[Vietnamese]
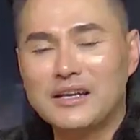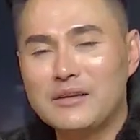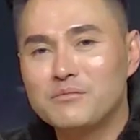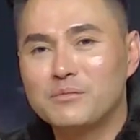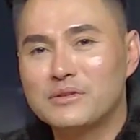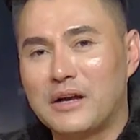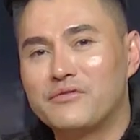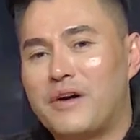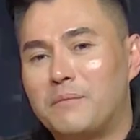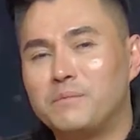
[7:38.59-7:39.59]
cái sản
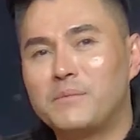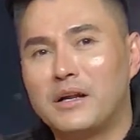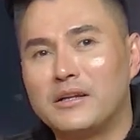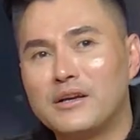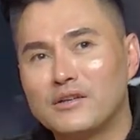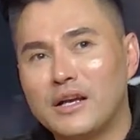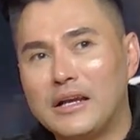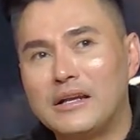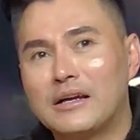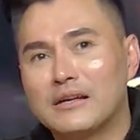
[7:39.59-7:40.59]
phẩm mà leon
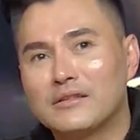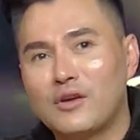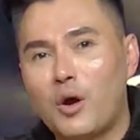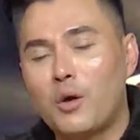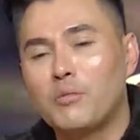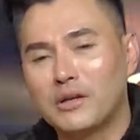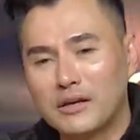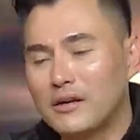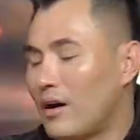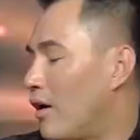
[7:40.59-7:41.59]
nghĩ là cho mình
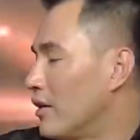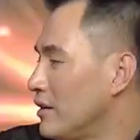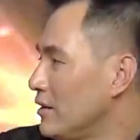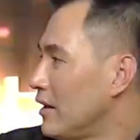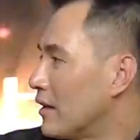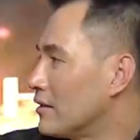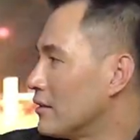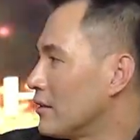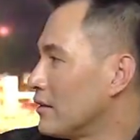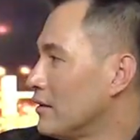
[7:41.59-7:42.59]
cái cơ hội đứng ừ.
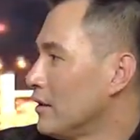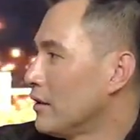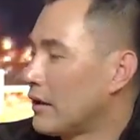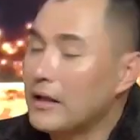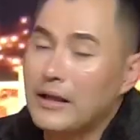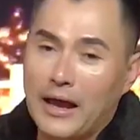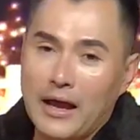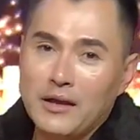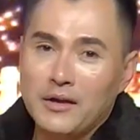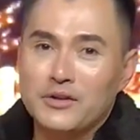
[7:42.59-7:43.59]
gần khán
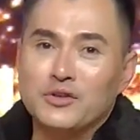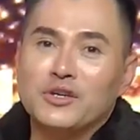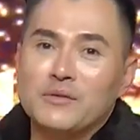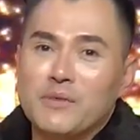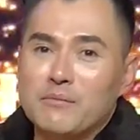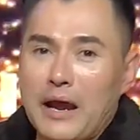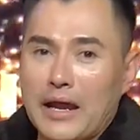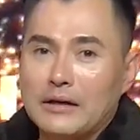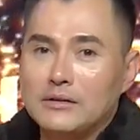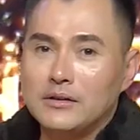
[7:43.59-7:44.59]
giả nhiều khi mình
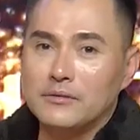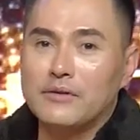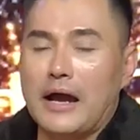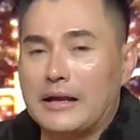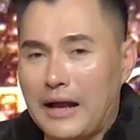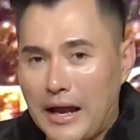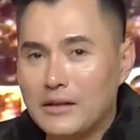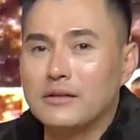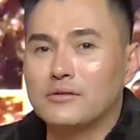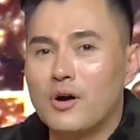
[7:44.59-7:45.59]
bán được vài cái
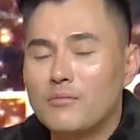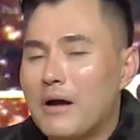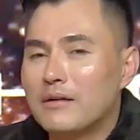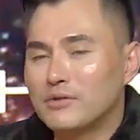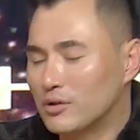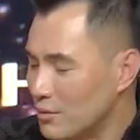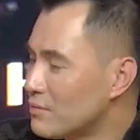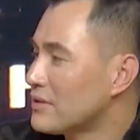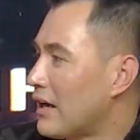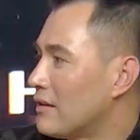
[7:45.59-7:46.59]
thì tốt bán không được cũng
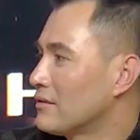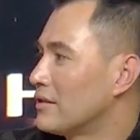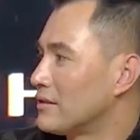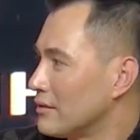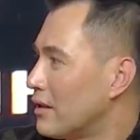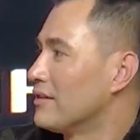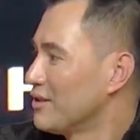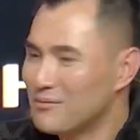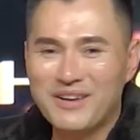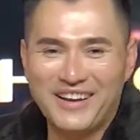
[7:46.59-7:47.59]
không sao thì từ từ nó cũng